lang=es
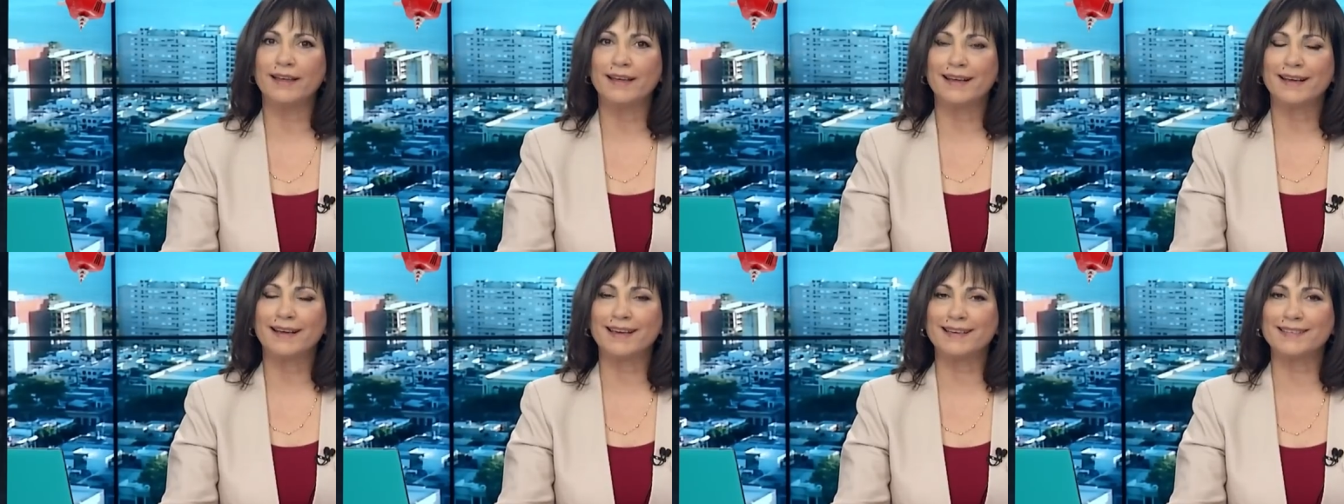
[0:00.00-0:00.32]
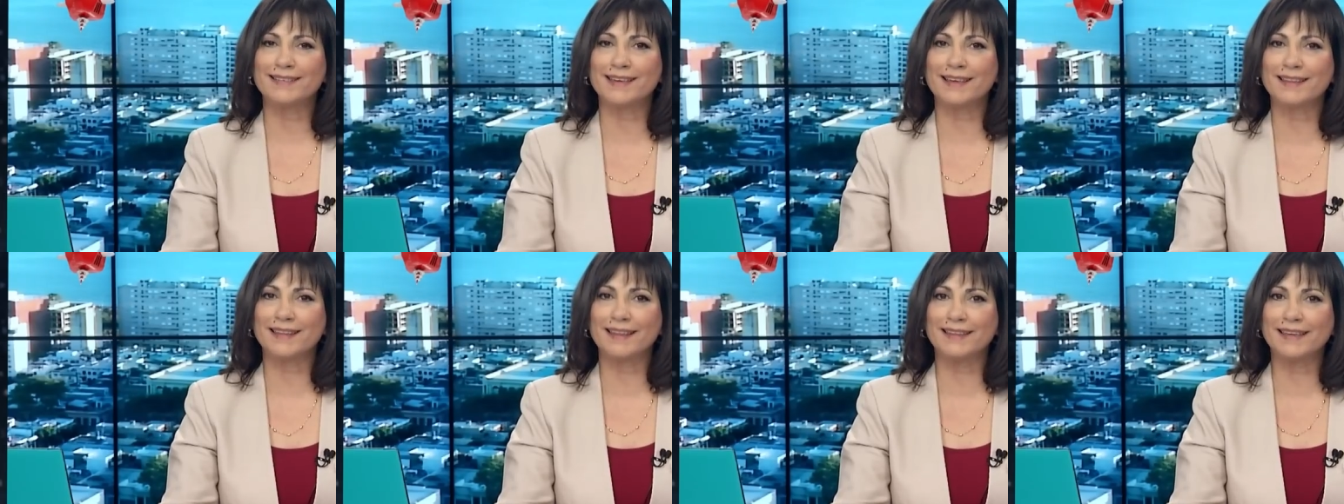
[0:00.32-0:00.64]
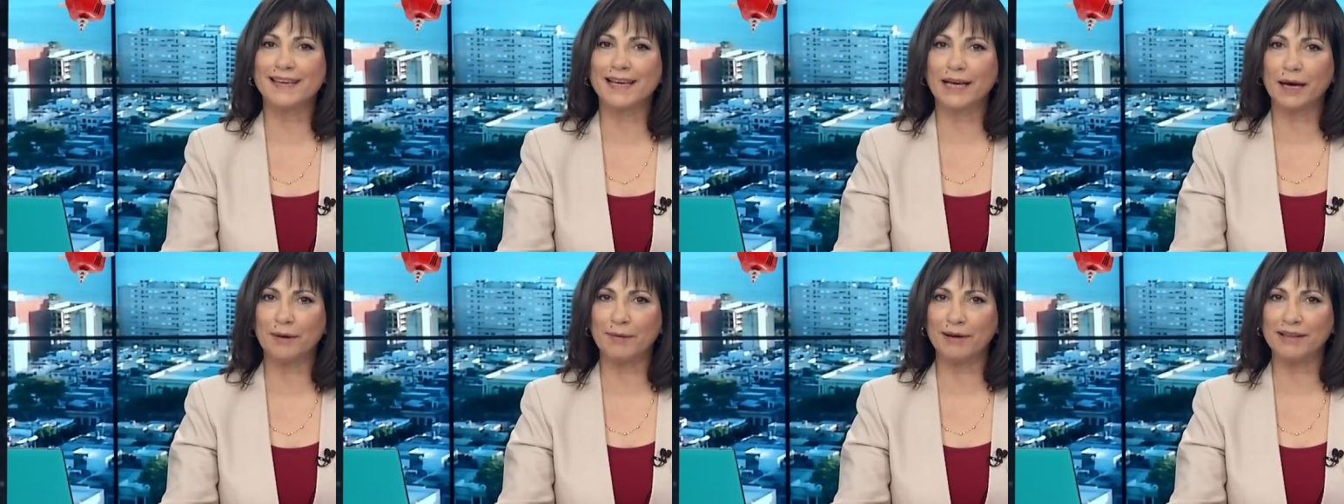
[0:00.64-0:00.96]
que se
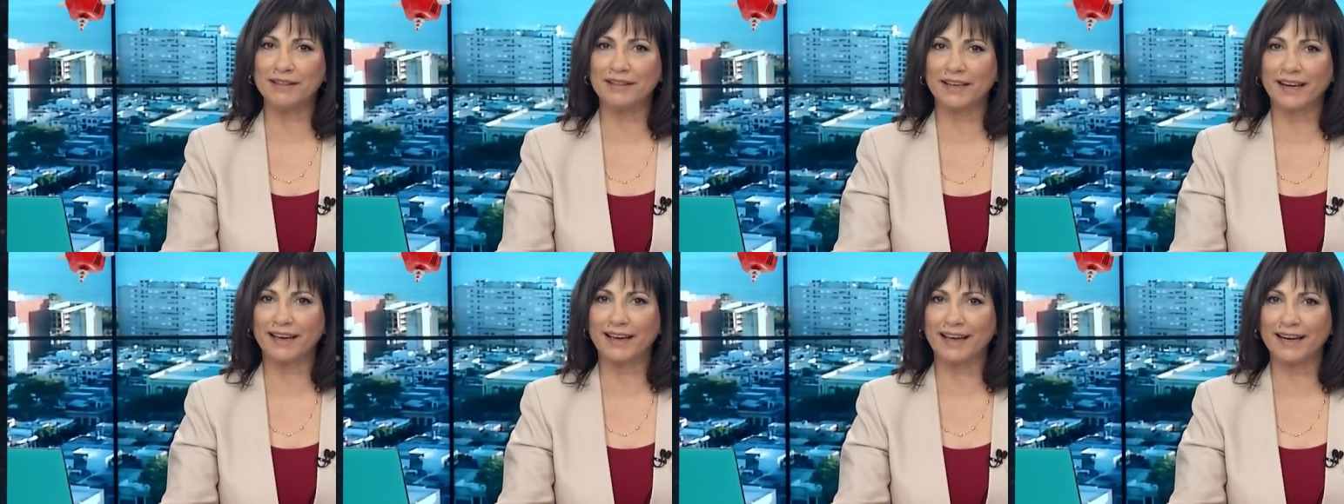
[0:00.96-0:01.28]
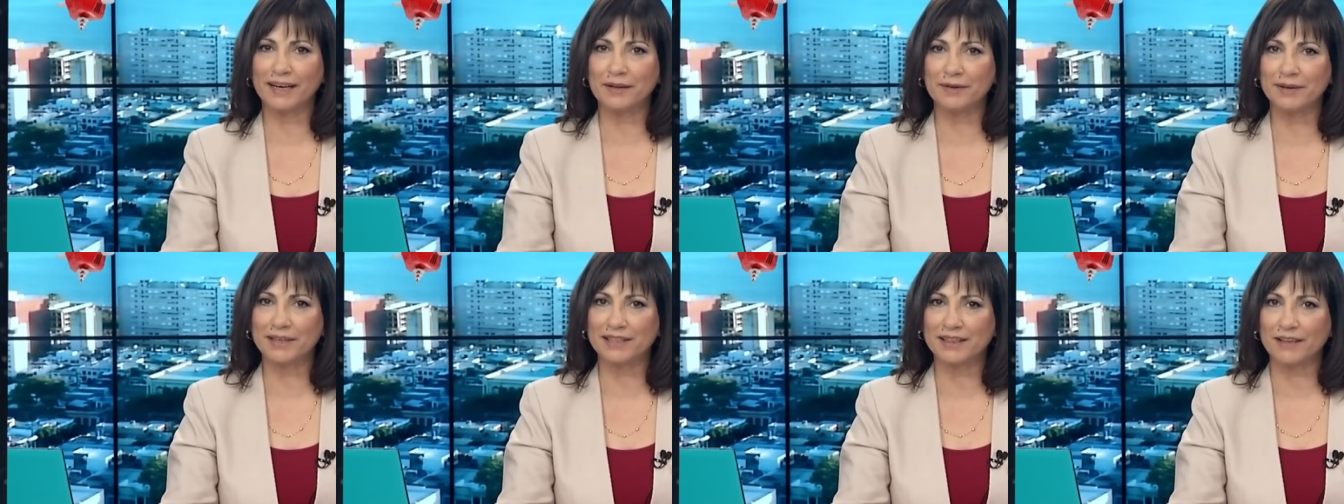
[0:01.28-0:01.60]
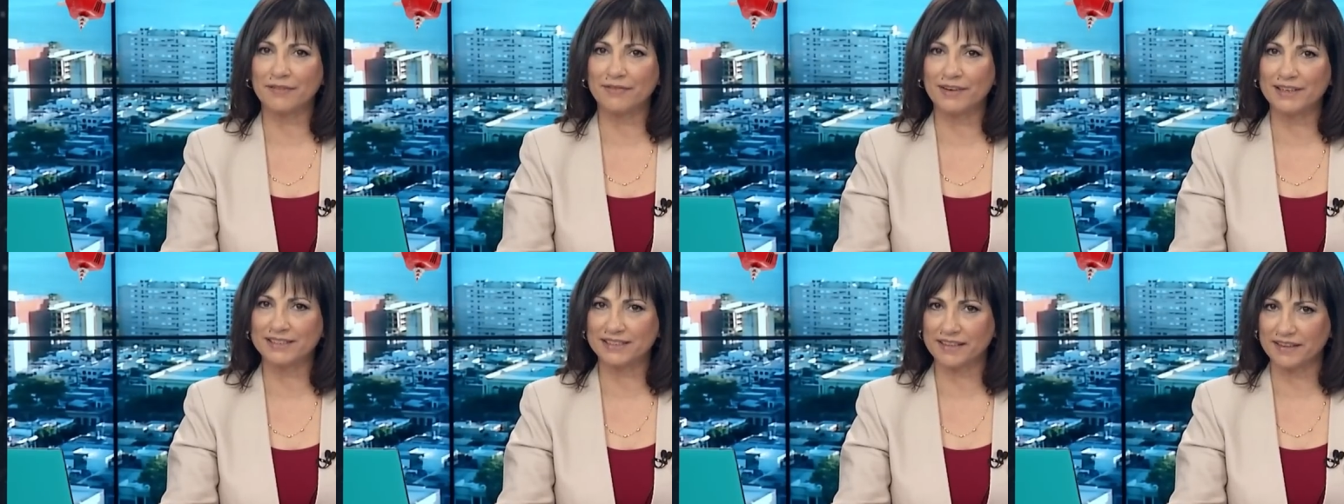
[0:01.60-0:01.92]
dedicaba a entregar libretas
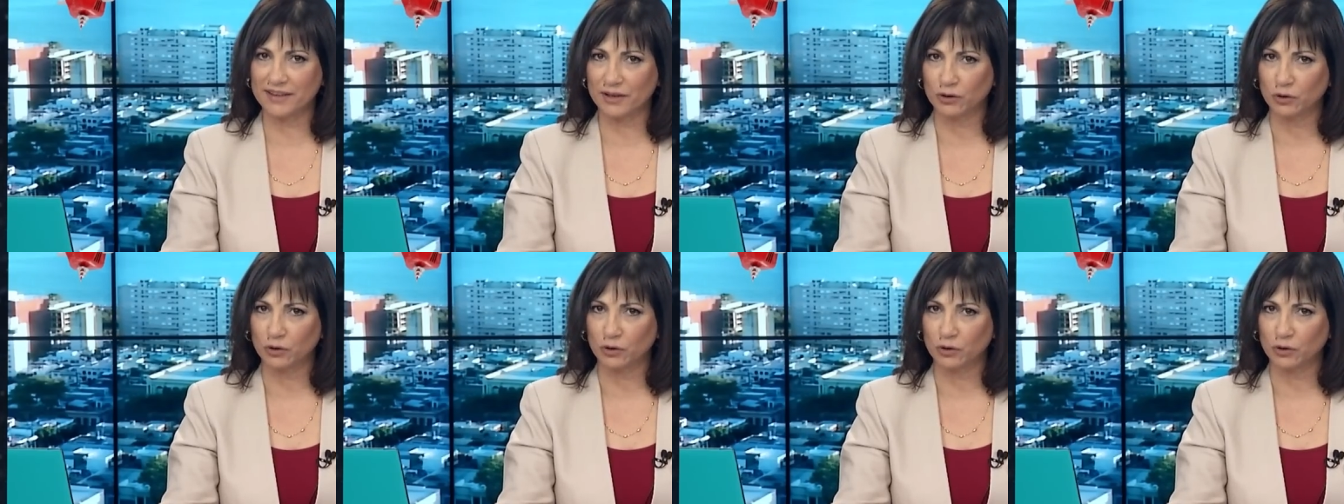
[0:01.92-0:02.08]
falsas de